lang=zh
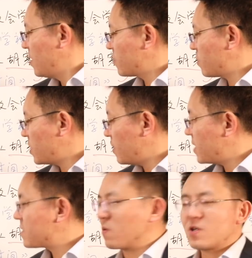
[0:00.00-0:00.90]
就说你
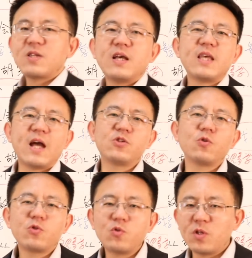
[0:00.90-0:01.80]
们总是在研
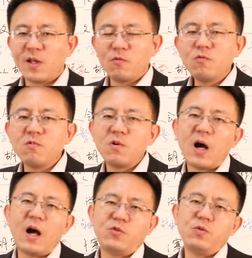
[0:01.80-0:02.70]
究具体的物
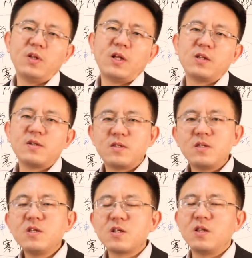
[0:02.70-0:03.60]
啊，具体的这个
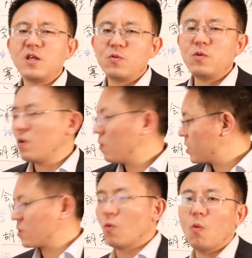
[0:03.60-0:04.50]
精神领域或者
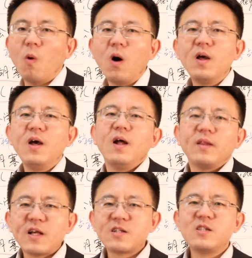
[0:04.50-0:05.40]
是我，
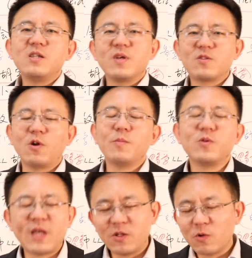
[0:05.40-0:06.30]
但是你们从来没有
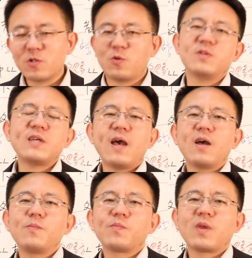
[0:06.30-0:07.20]
研究过存在，